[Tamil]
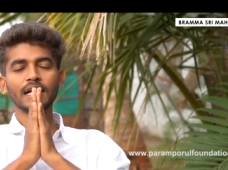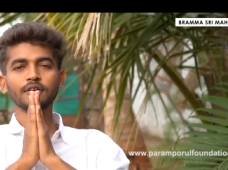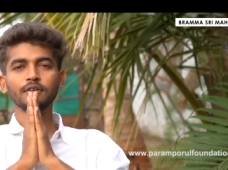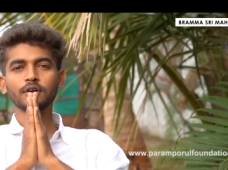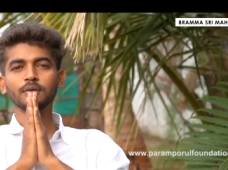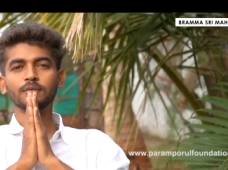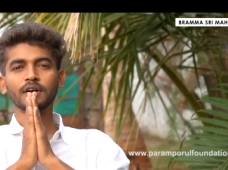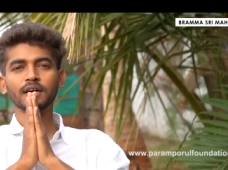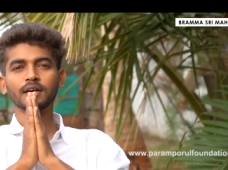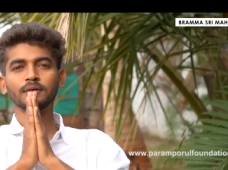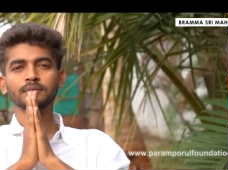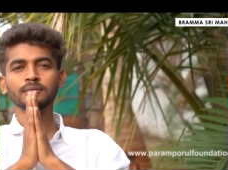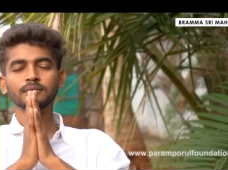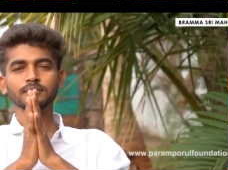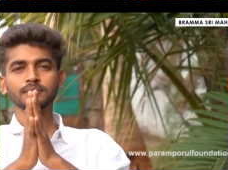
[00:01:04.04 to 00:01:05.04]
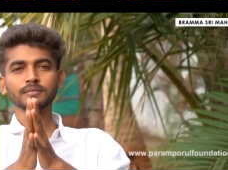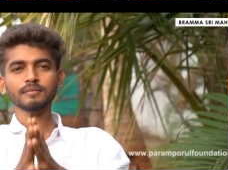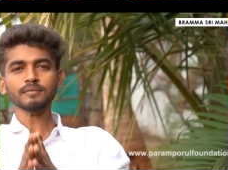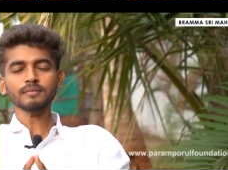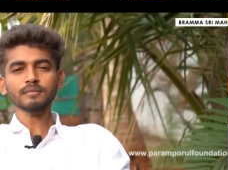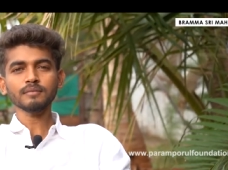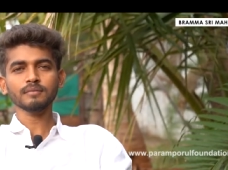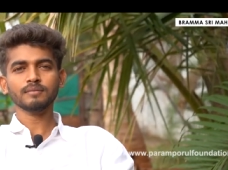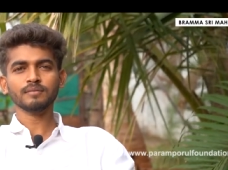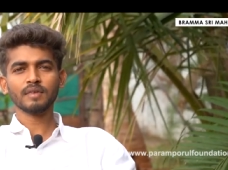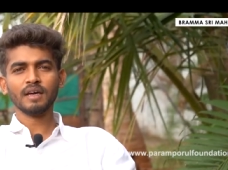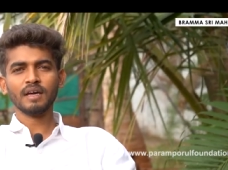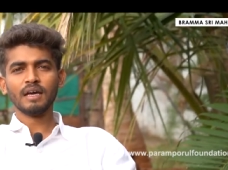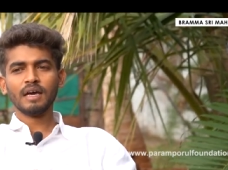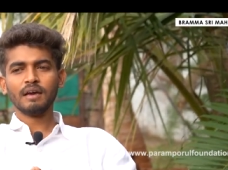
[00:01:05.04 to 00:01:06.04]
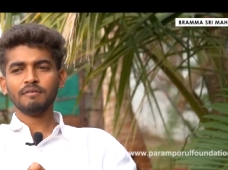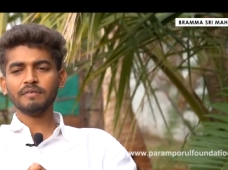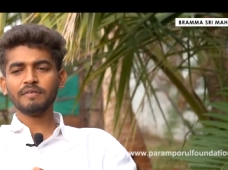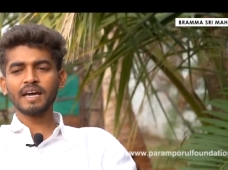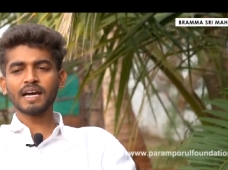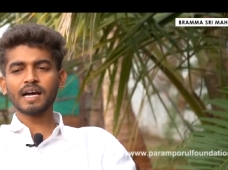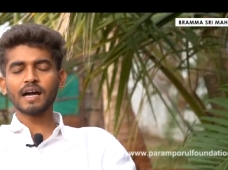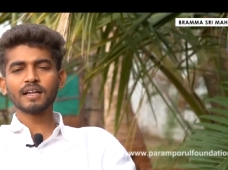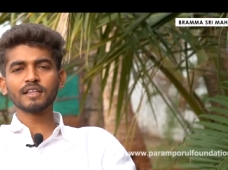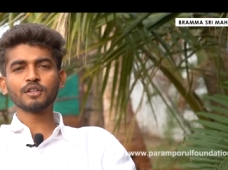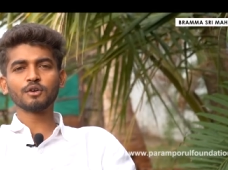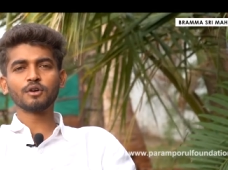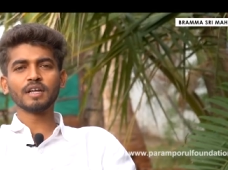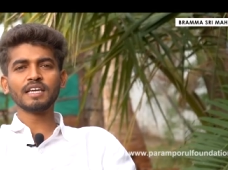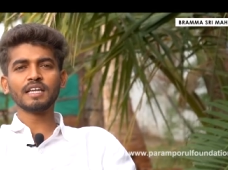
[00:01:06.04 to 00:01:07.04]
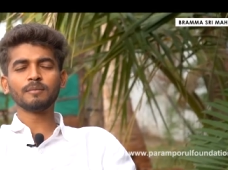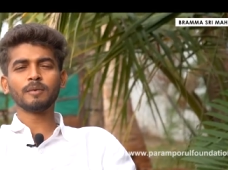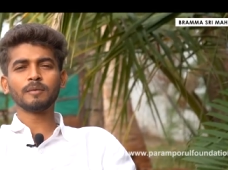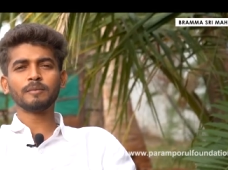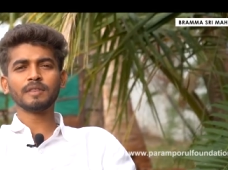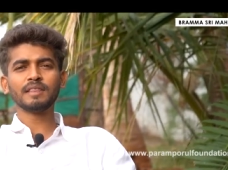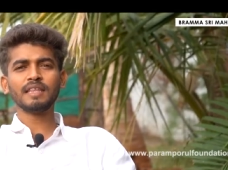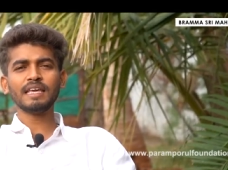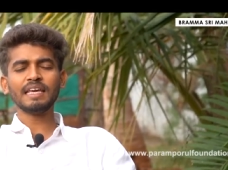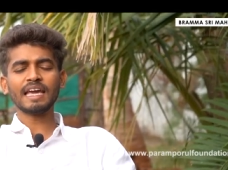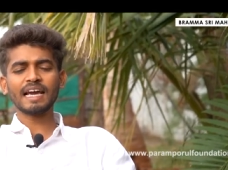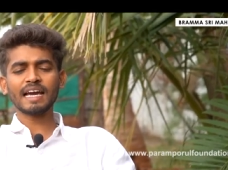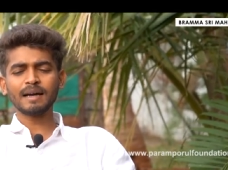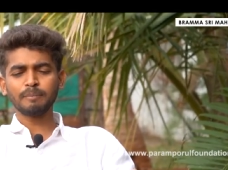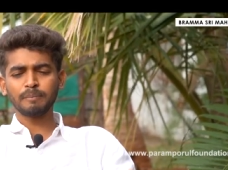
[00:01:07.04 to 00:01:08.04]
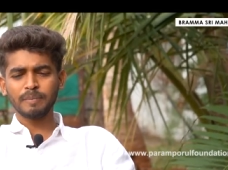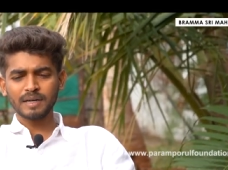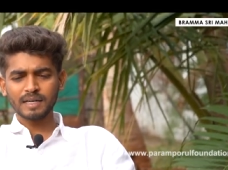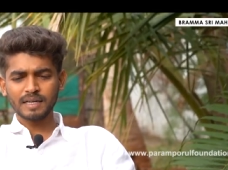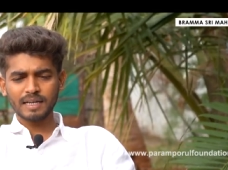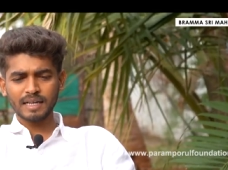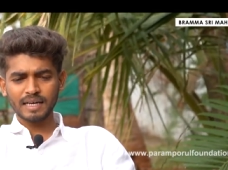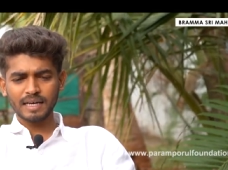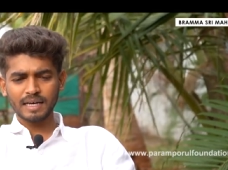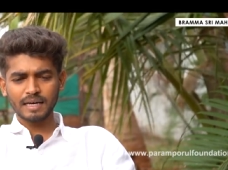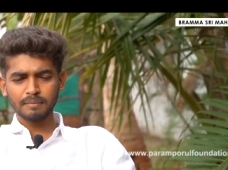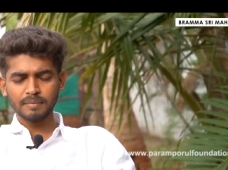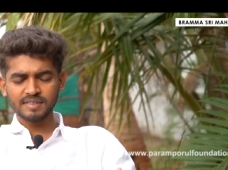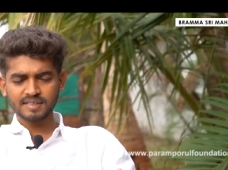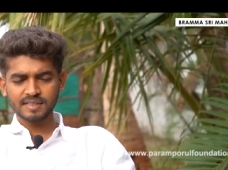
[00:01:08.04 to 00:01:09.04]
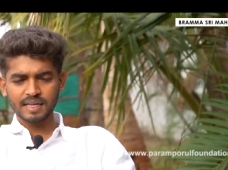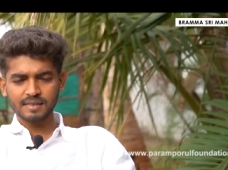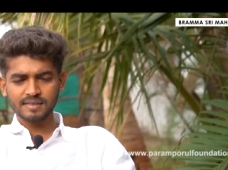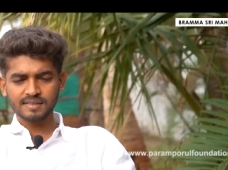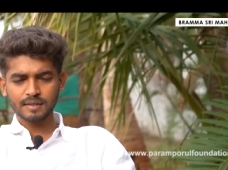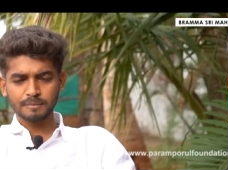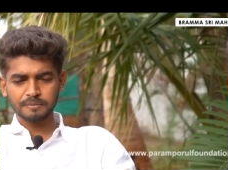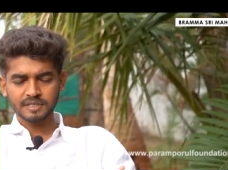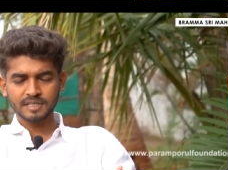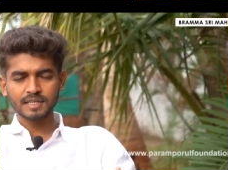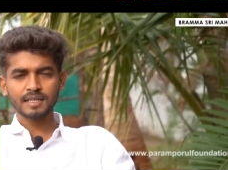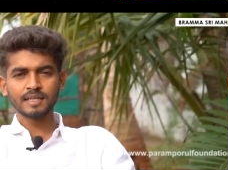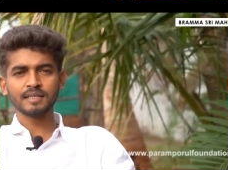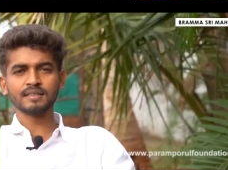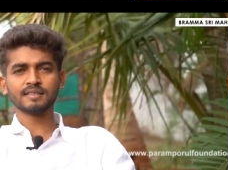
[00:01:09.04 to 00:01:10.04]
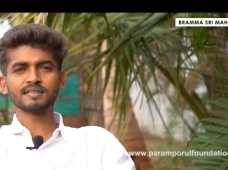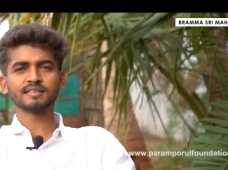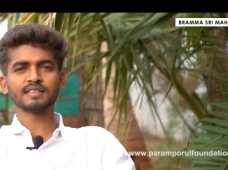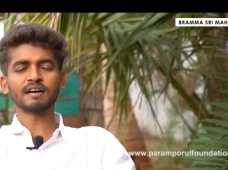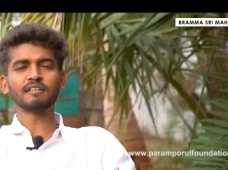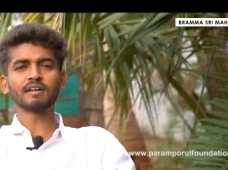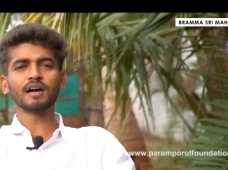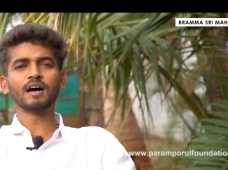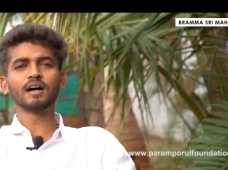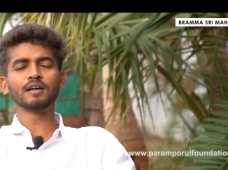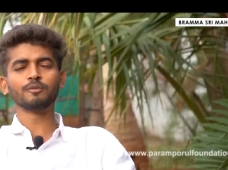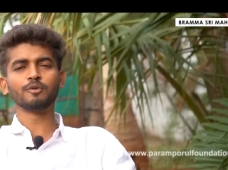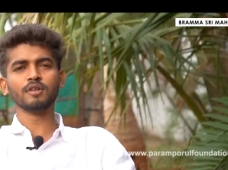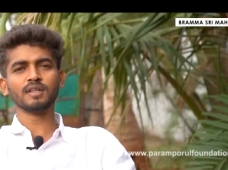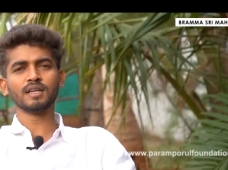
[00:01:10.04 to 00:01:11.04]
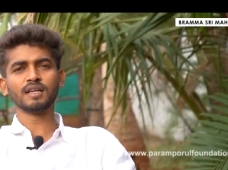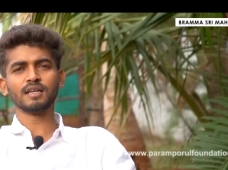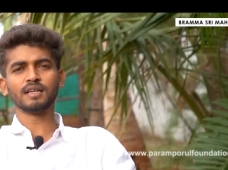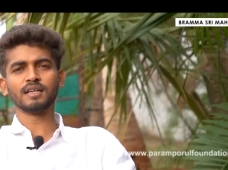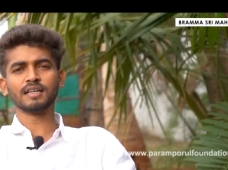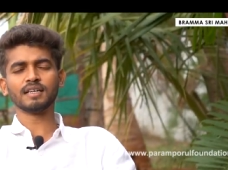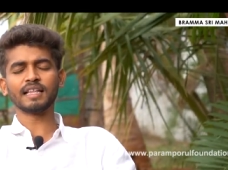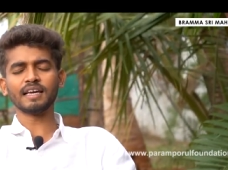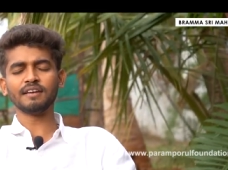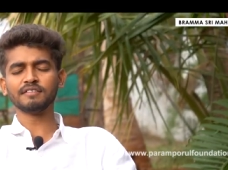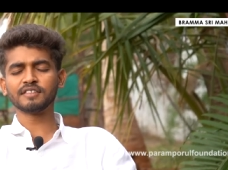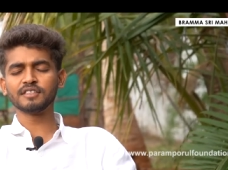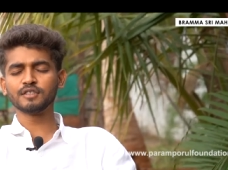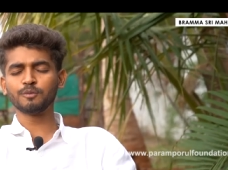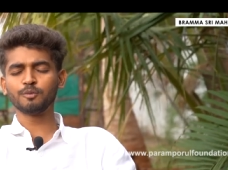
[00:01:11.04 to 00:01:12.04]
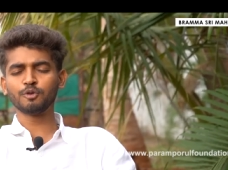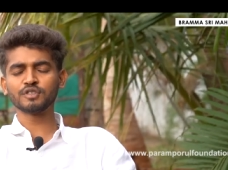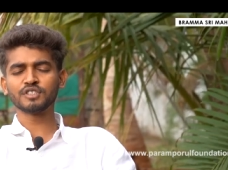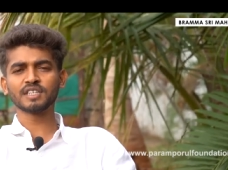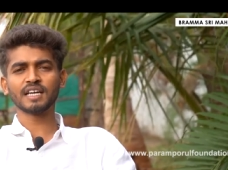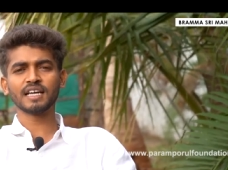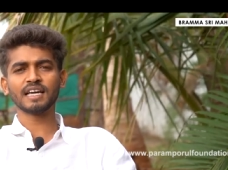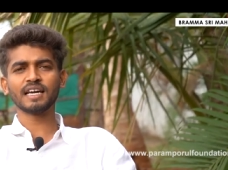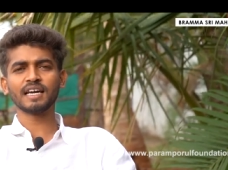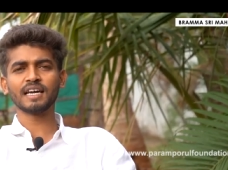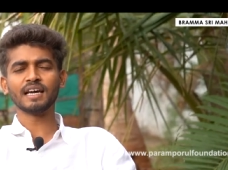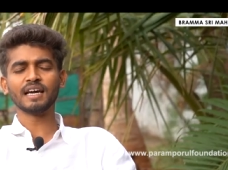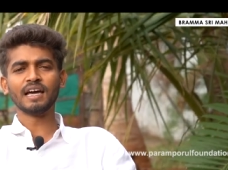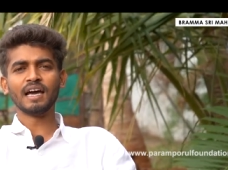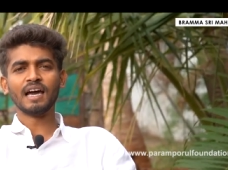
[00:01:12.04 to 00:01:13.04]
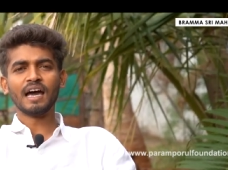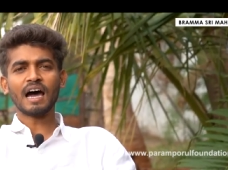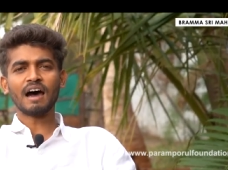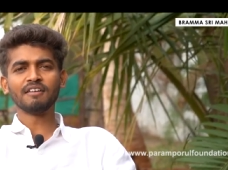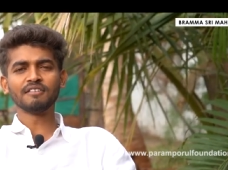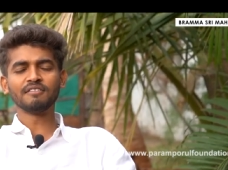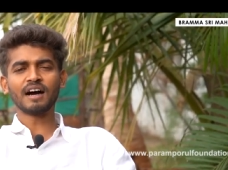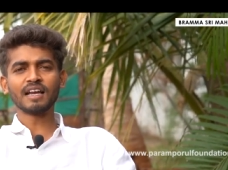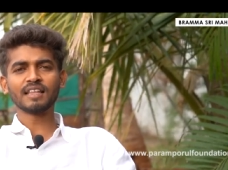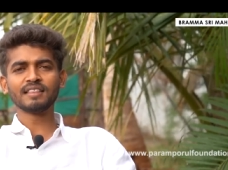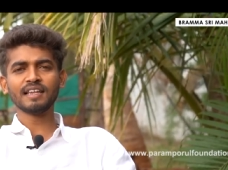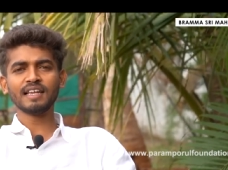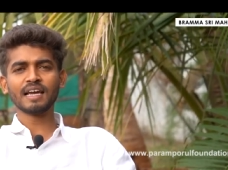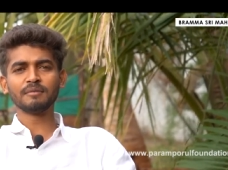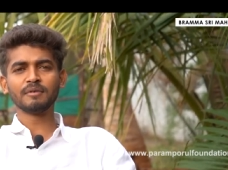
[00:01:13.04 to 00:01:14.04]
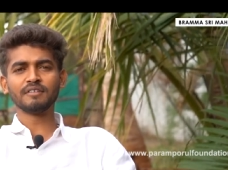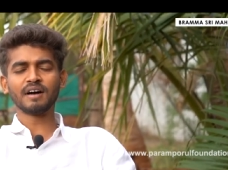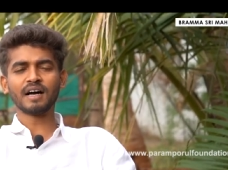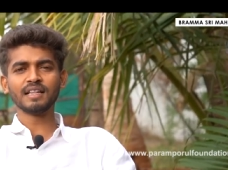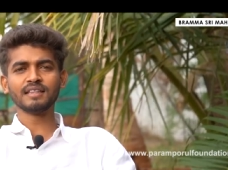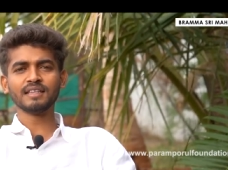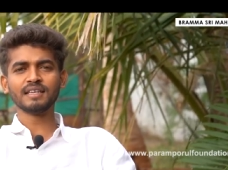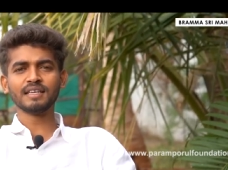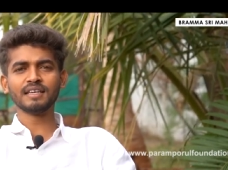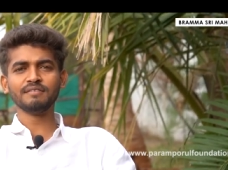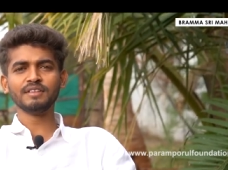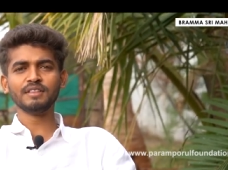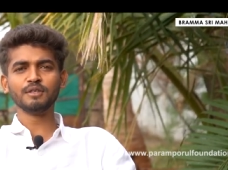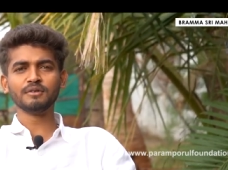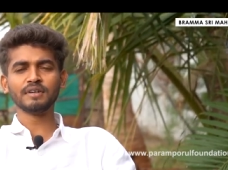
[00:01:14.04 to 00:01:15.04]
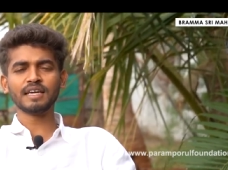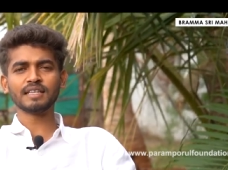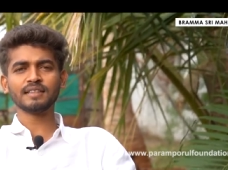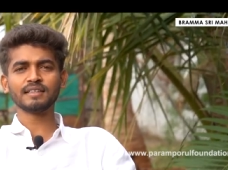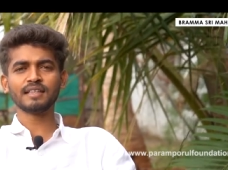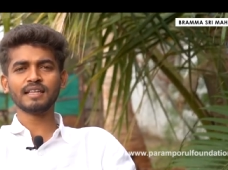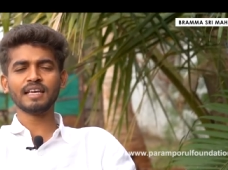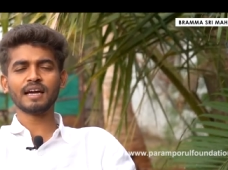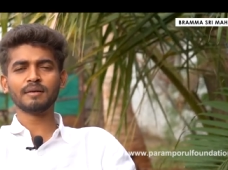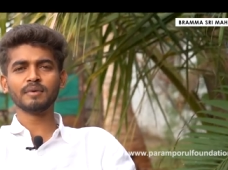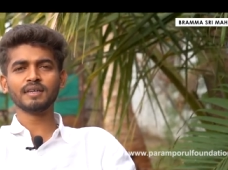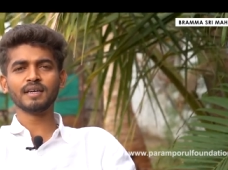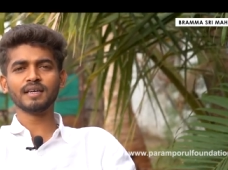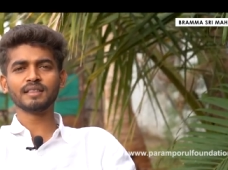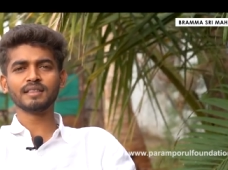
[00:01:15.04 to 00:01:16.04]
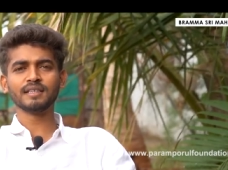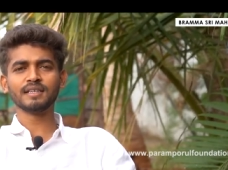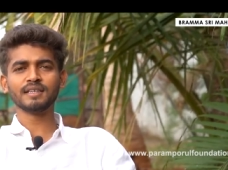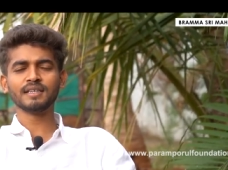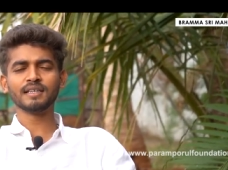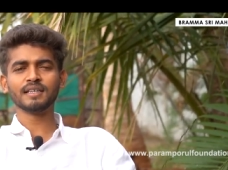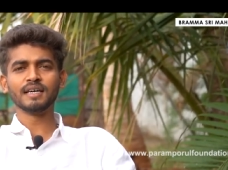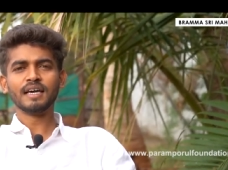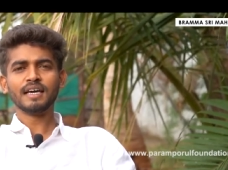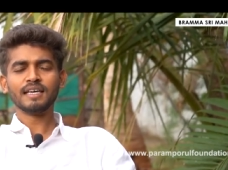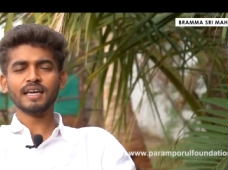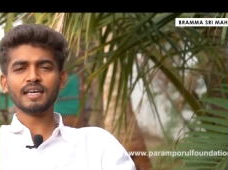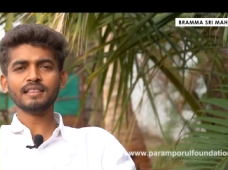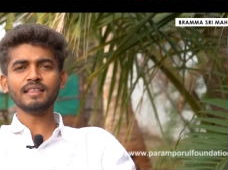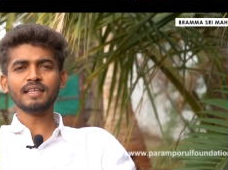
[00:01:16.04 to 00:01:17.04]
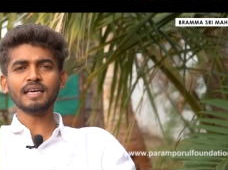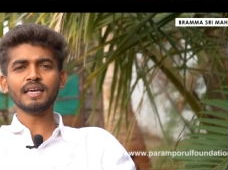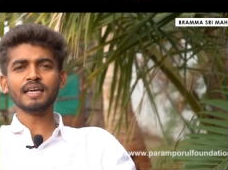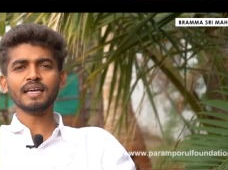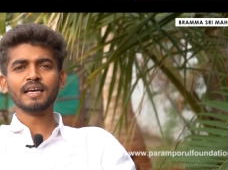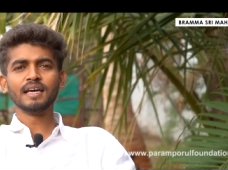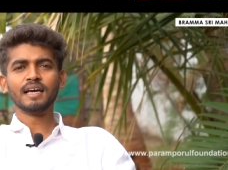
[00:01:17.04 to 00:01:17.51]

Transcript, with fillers: அனைவருக்கும் வணக்கம் விவேகானந்தரோட இறப்பை பற்றி ஏகப்பட்ட மிஸ்கன்செப்ஷன்ஸ் தவறான புரிதல்கள் இருக்குது தயவு செஞ்சு புரிஞ்சுக்கோங்க அவர் வாழ தெரியாமல் வாழ்ந்து விந்துவை ஏற்ற தெரியாமல் ஏற்று ஏற்றி